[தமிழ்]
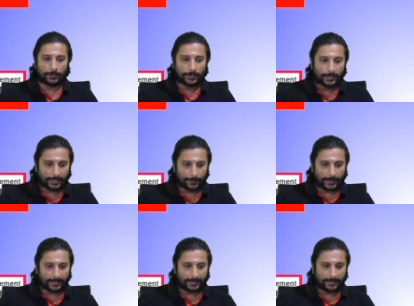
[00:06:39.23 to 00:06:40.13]
இங்கே
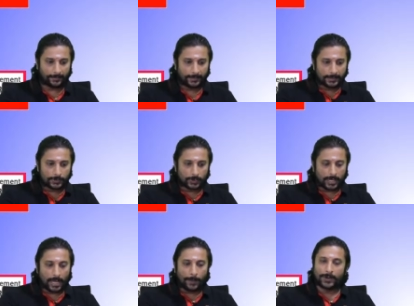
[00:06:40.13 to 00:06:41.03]
பாருங்களேன் ஸோ
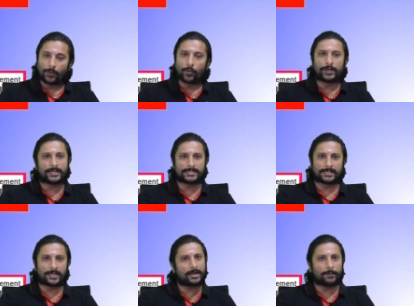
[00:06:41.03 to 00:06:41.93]
நான் அப்படின்னா வோல்டேஜை
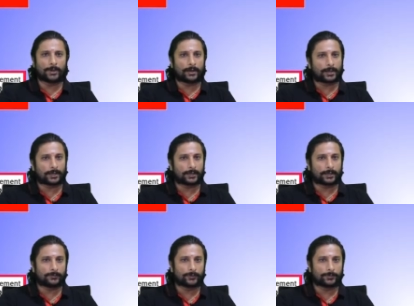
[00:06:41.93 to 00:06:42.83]
தானே நம்ம கரண்ட்டாக
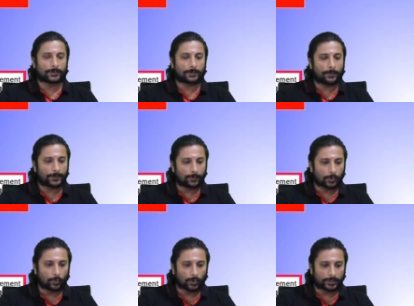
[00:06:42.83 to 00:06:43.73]
கன்வெர்ட் பண்ணுறோம் அப்படின்னா
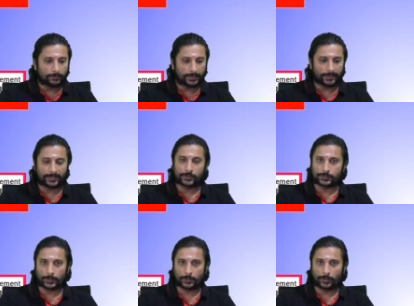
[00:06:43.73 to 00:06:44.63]
ஒரு மீட்டர் இங்கே யூஸ்
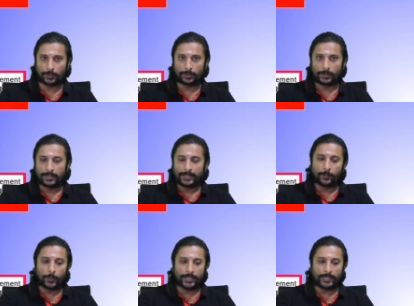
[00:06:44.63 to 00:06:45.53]
பண்ணுவோம் இல்லை
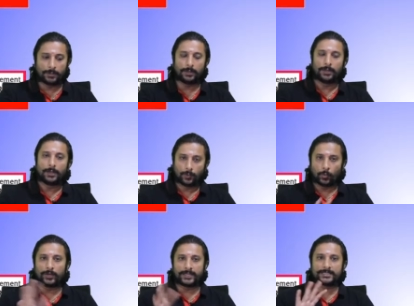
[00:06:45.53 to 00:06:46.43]
வேரியபிள்
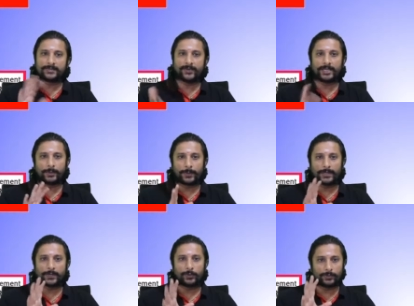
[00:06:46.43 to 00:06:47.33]
வோல்டேஜை வேரியபிள் பண்ணுற
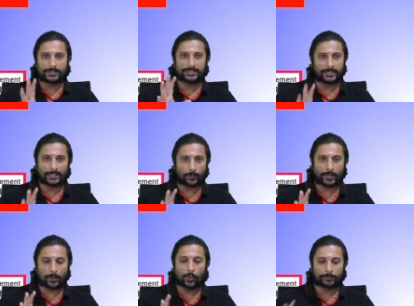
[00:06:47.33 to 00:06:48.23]
ஒரு விஷயம் எனக்கு
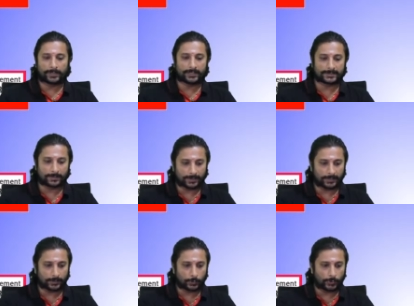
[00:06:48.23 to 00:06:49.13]
வேணும் வோல்ட் மீட்டர் சம்திங்
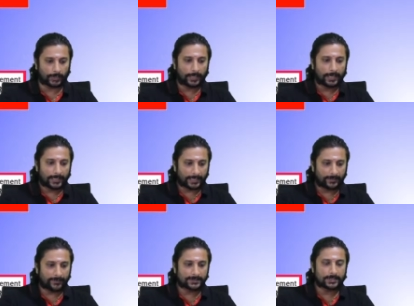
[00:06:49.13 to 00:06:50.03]
எதாவது யூ நீட் எ
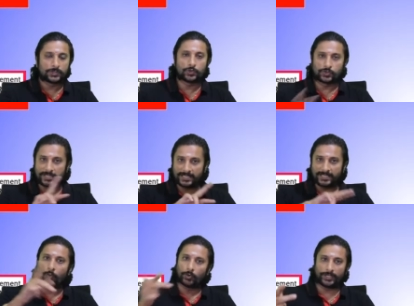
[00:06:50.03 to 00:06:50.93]
டிவைஸ் டு சேஞ்ச் தி
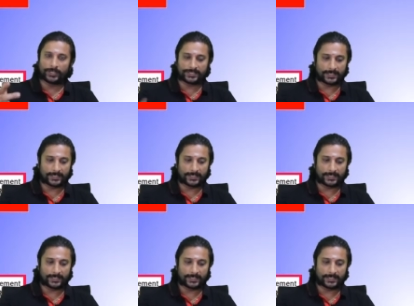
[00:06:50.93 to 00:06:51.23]
வோல்டேஜுங்க